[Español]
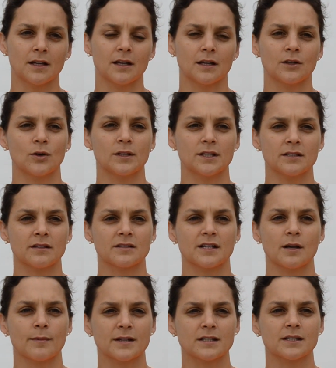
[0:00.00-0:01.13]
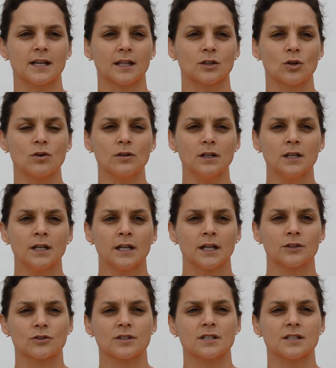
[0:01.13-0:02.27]
Eh, yo antes hacía más triatlón,
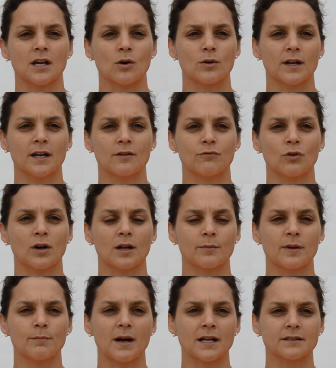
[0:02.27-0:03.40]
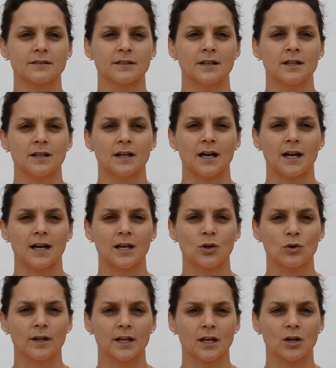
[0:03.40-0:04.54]
entonces ahora enfocarme más a
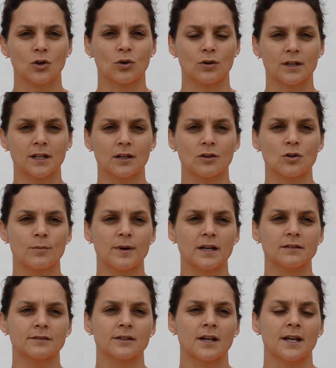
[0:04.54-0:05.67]
lo que es correr nomás.